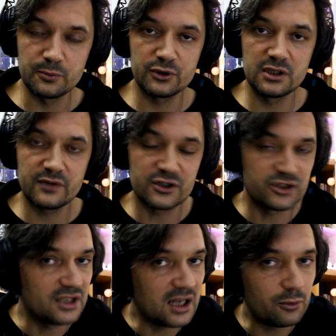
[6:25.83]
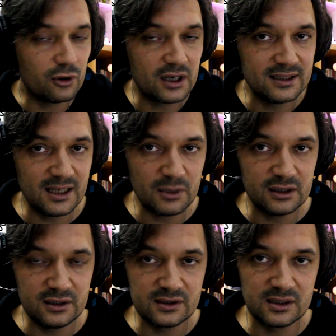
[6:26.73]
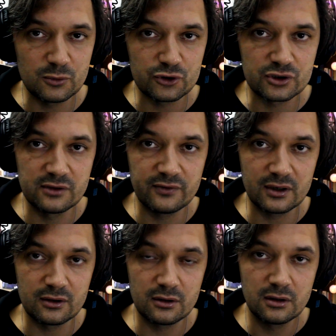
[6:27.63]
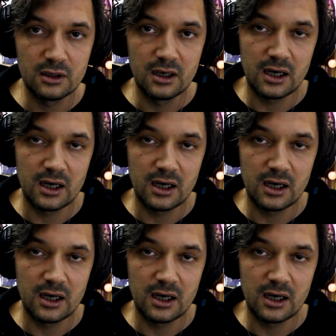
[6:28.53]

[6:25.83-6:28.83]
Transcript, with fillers: ponieważ dla Boga nie ma nic niemożliwego,